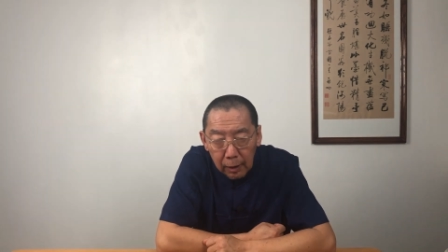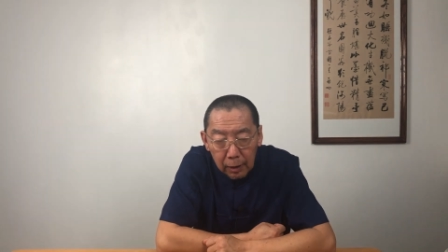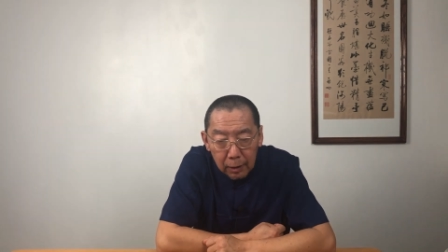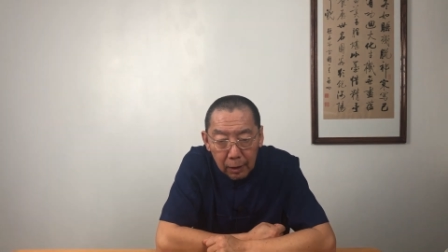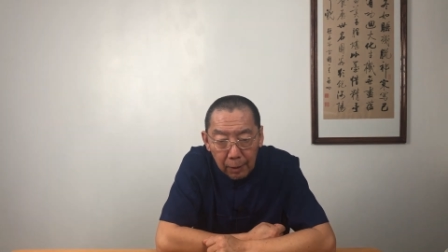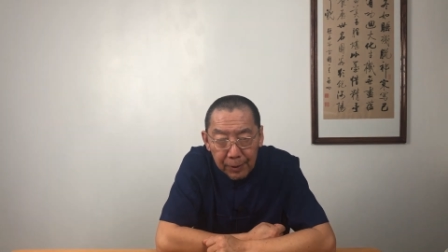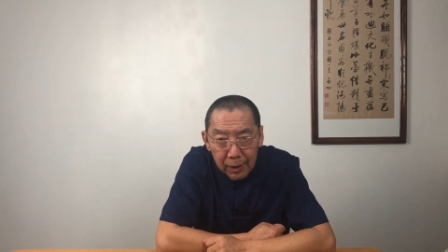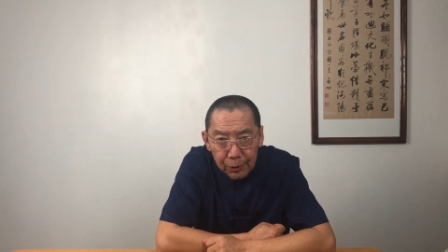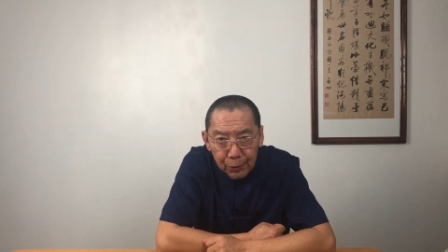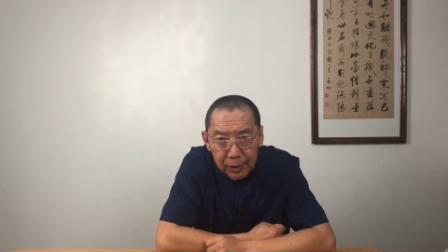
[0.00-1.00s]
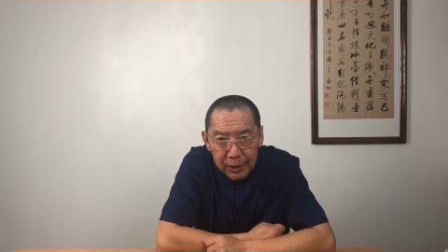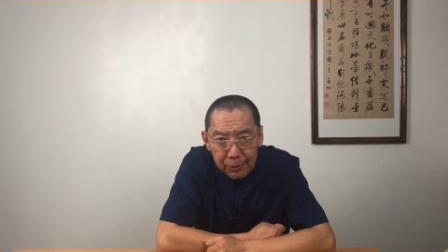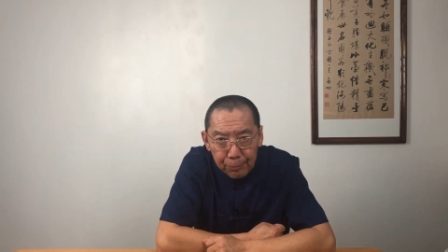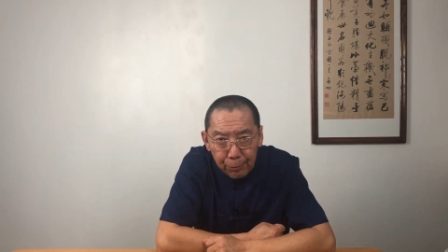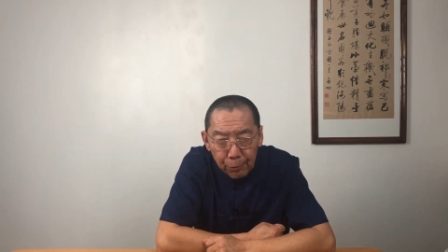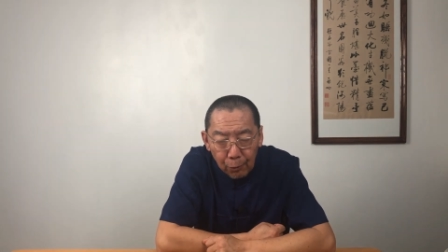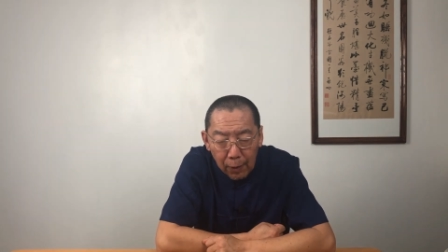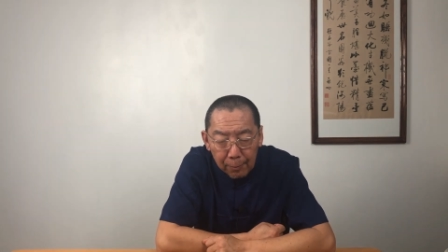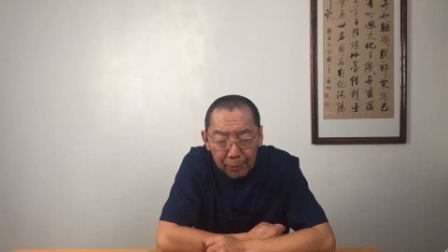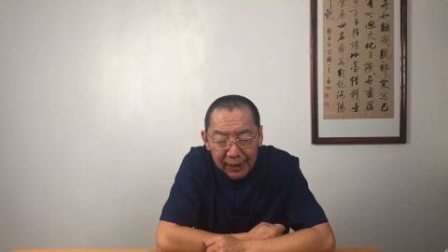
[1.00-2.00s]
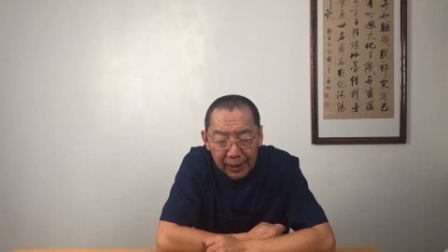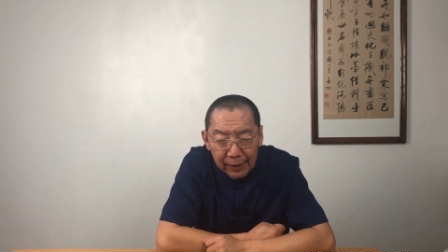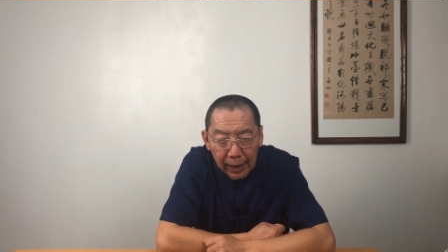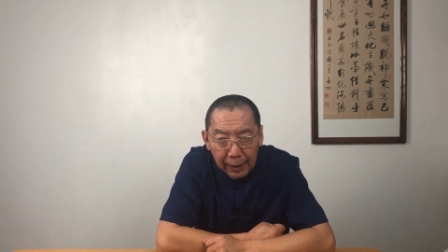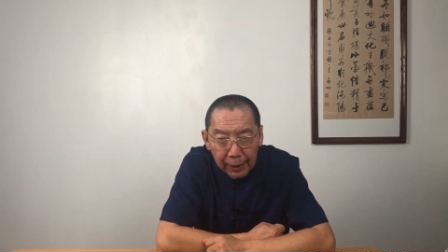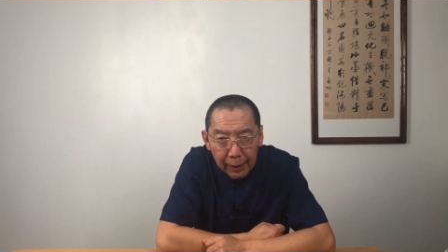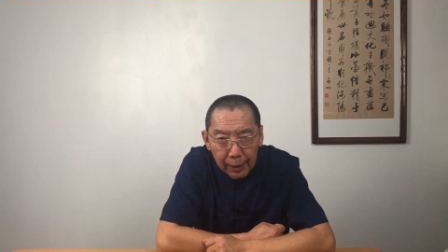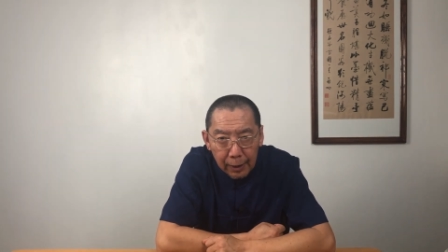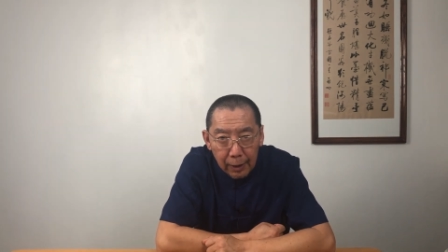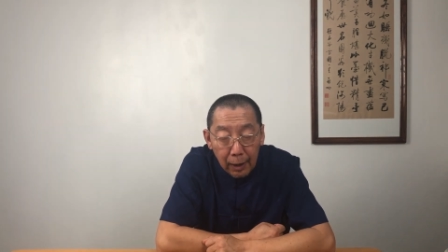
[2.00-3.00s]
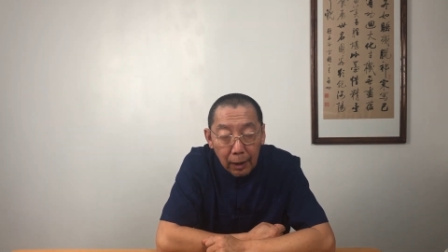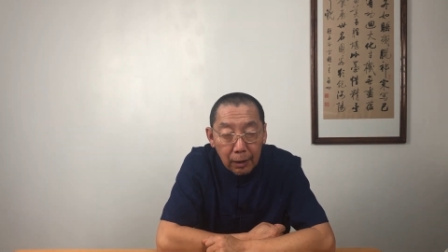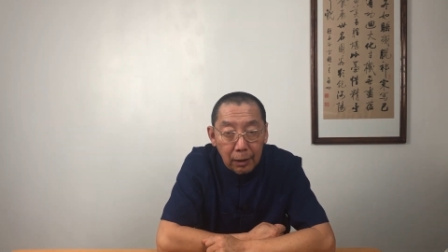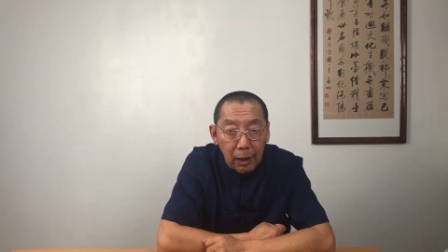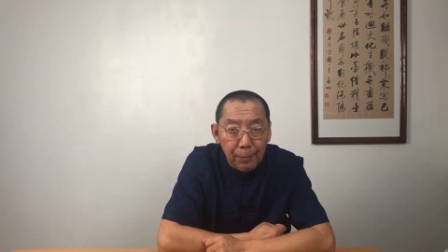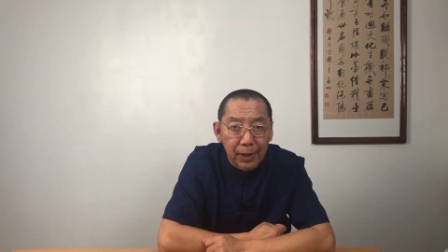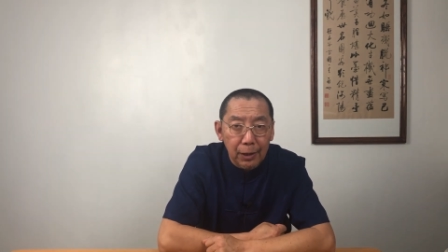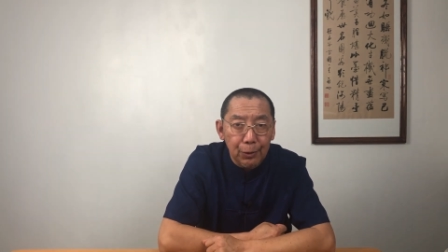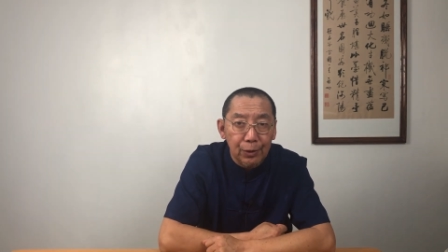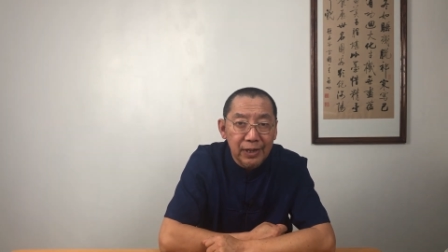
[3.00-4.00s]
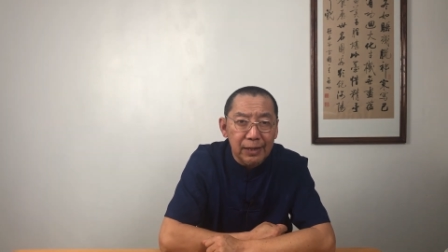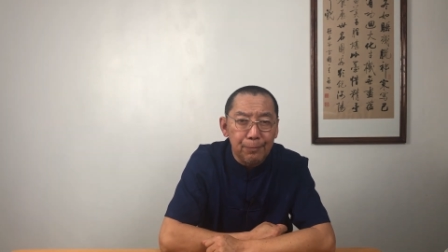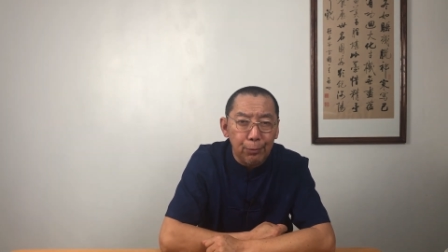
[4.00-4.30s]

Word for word: 和平与进步广播电台，和平与进